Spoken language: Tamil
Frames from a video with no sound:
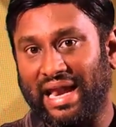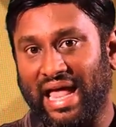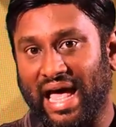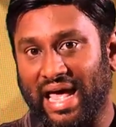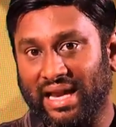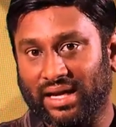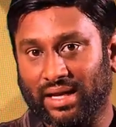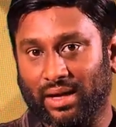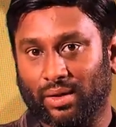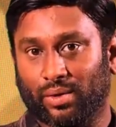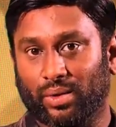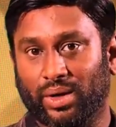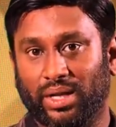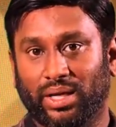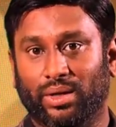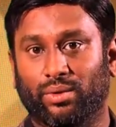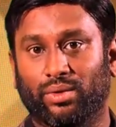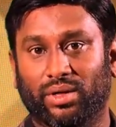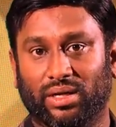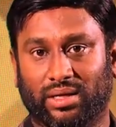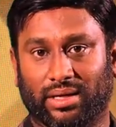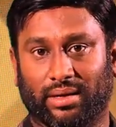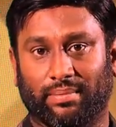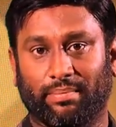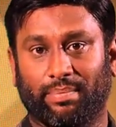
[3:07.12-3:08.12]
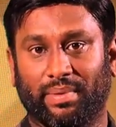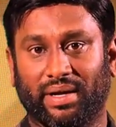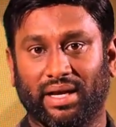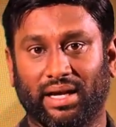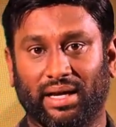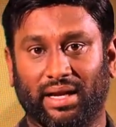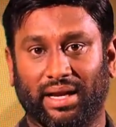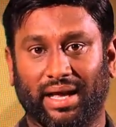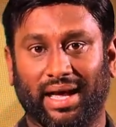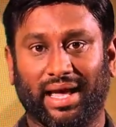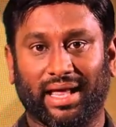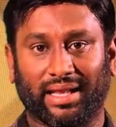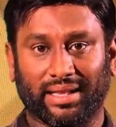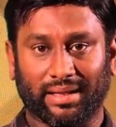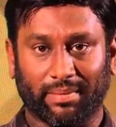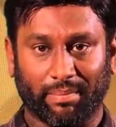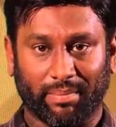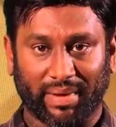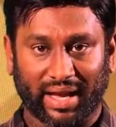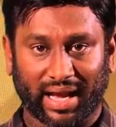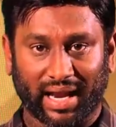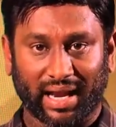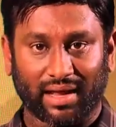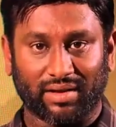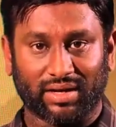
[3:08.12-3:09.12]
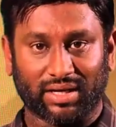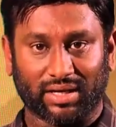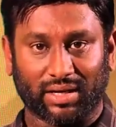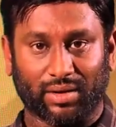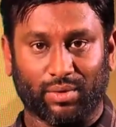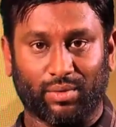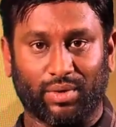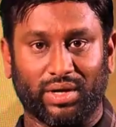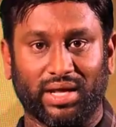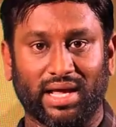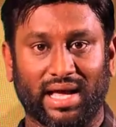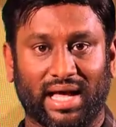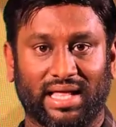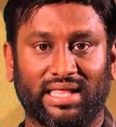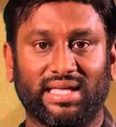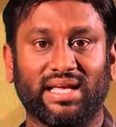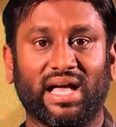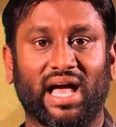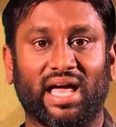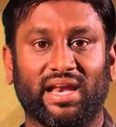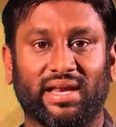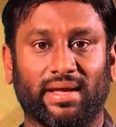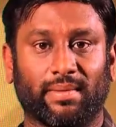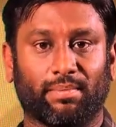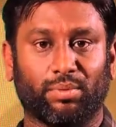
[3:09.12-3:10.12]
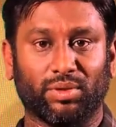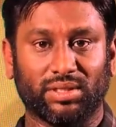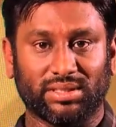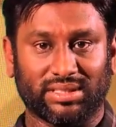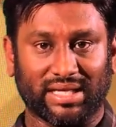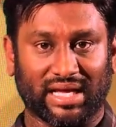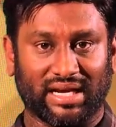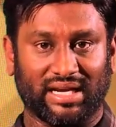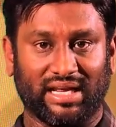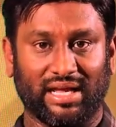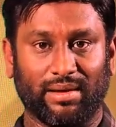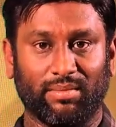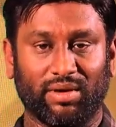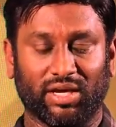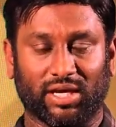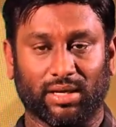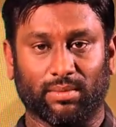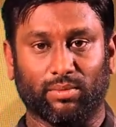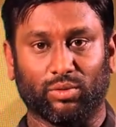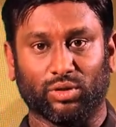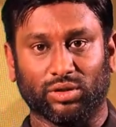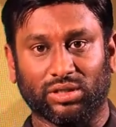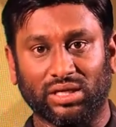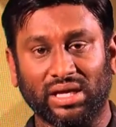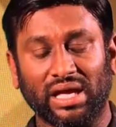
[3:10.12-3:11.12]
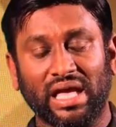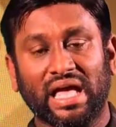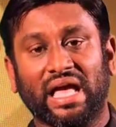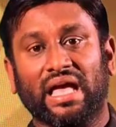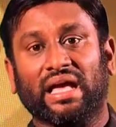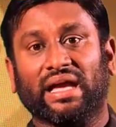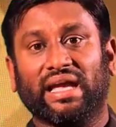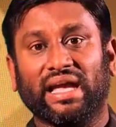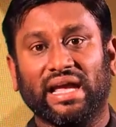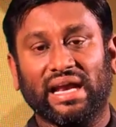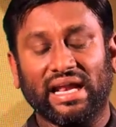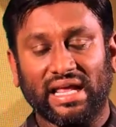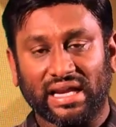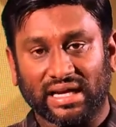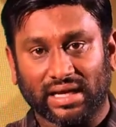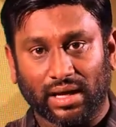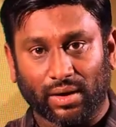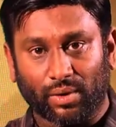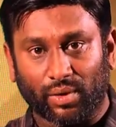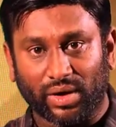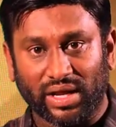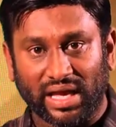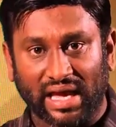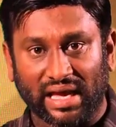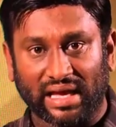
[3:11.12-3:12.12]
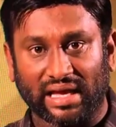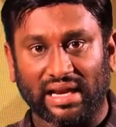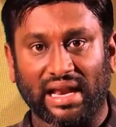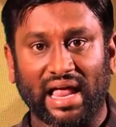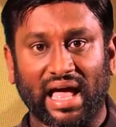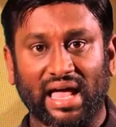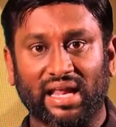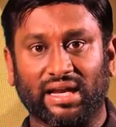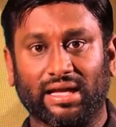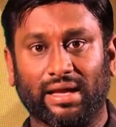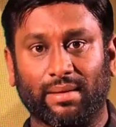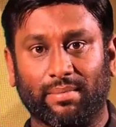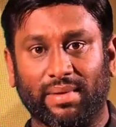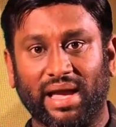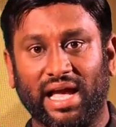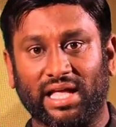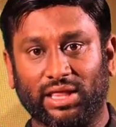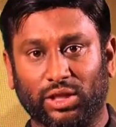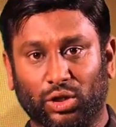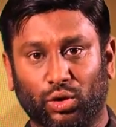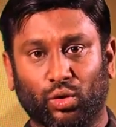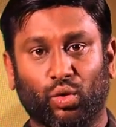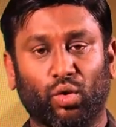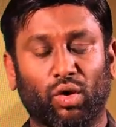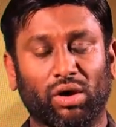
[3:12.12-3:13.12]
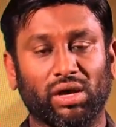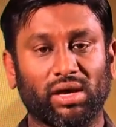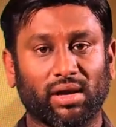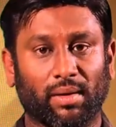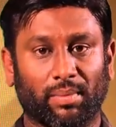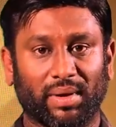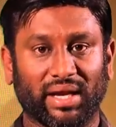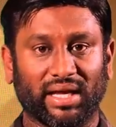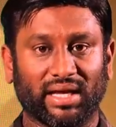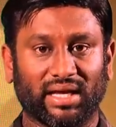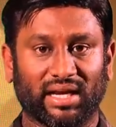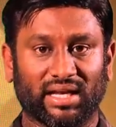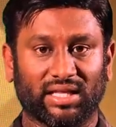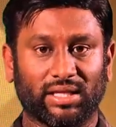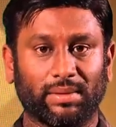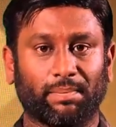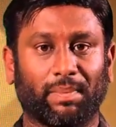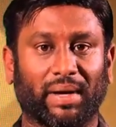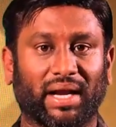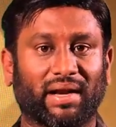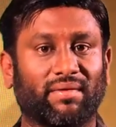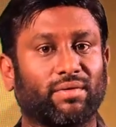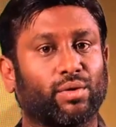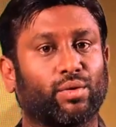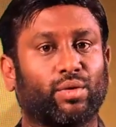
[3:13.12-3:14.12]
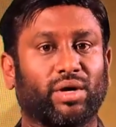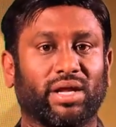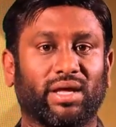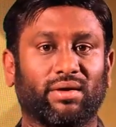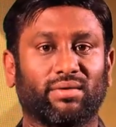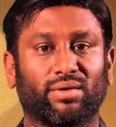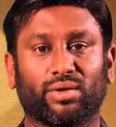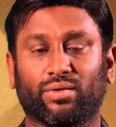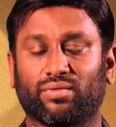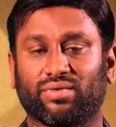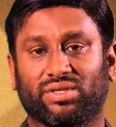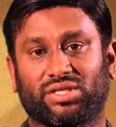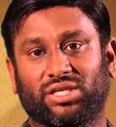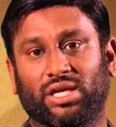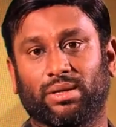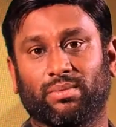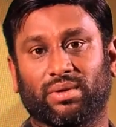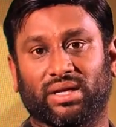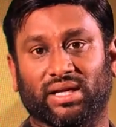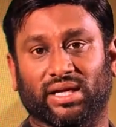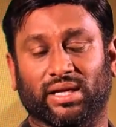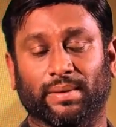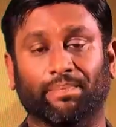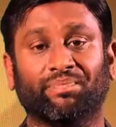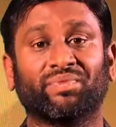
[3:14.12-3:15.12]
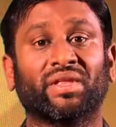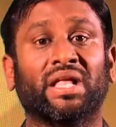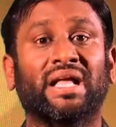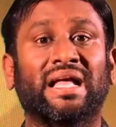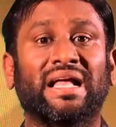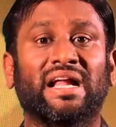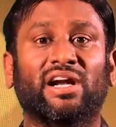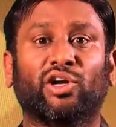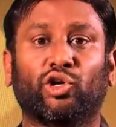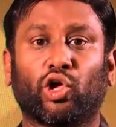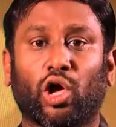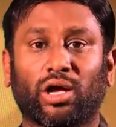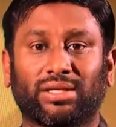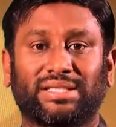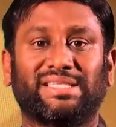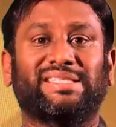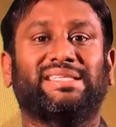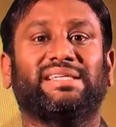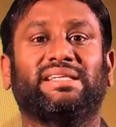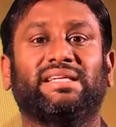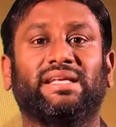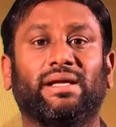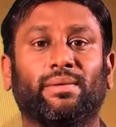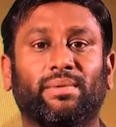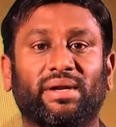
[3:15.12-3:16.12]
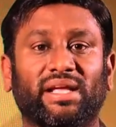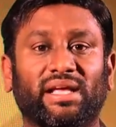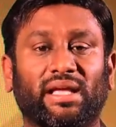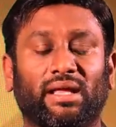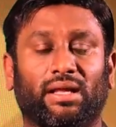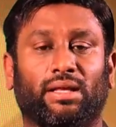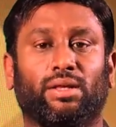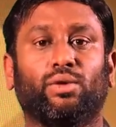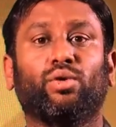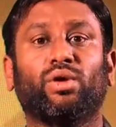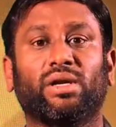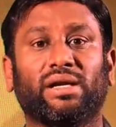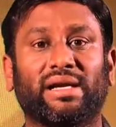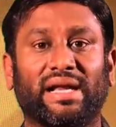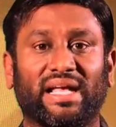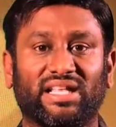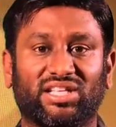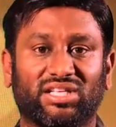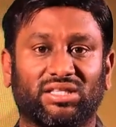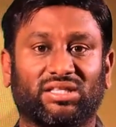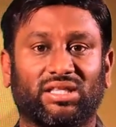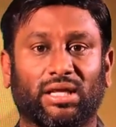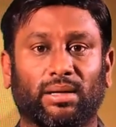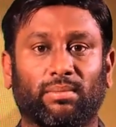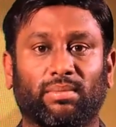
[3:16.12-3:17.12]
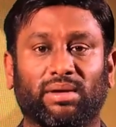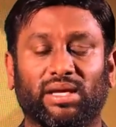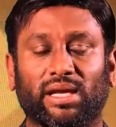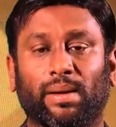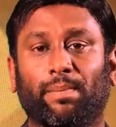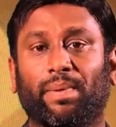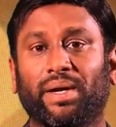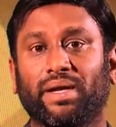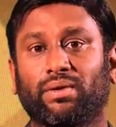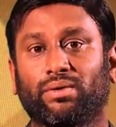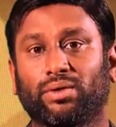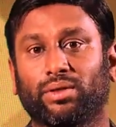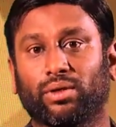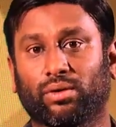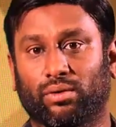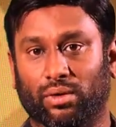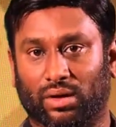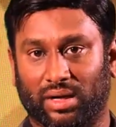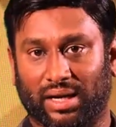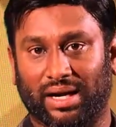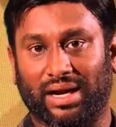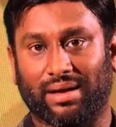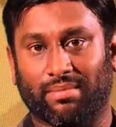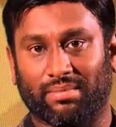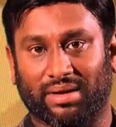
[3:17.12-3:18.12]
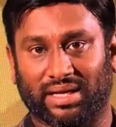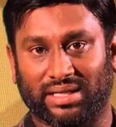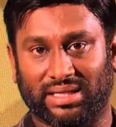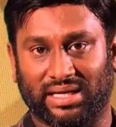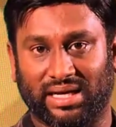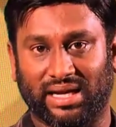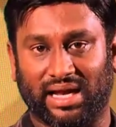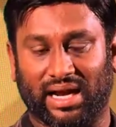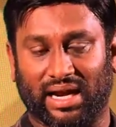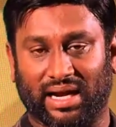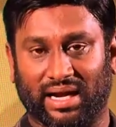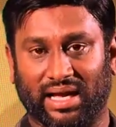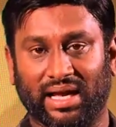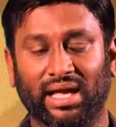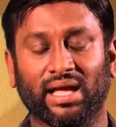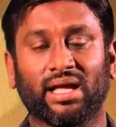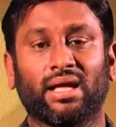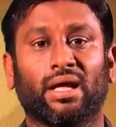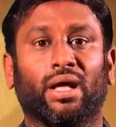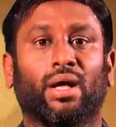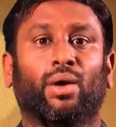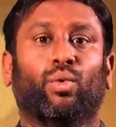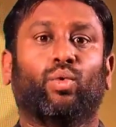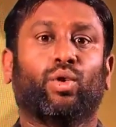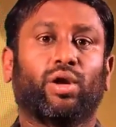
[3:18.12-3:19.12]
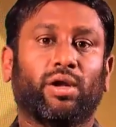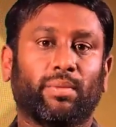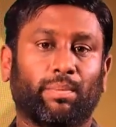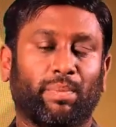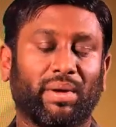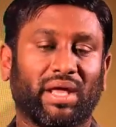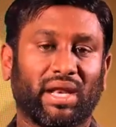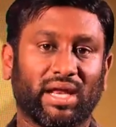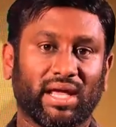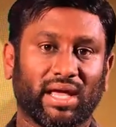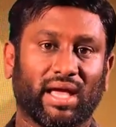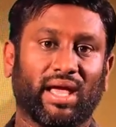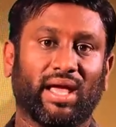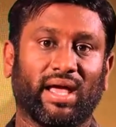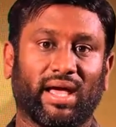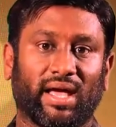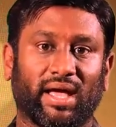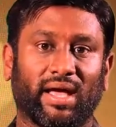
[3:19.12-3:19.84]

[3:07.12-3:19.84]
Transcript: நல்லா இருக்கக்கூடிய ஒரு கம்பெனியில் அந்த மேலே இருக்கக்கூடிய அதிகாரியை புதுசாக நியமிக்கும் போது கீழே இருக்கக்கூடிய எல்லாருக்குமே அந்த நோய் அப்படிங்கிறது பரவக்கூடிய ஒரு விஷயம் இருக்குது டாக்ஸிசிட்டி அப்படிங்கிறது ஒரு நச்சுத்தன்மை எப்படி வந்து கொரோனா மாதிரியான ஒரு பெரிய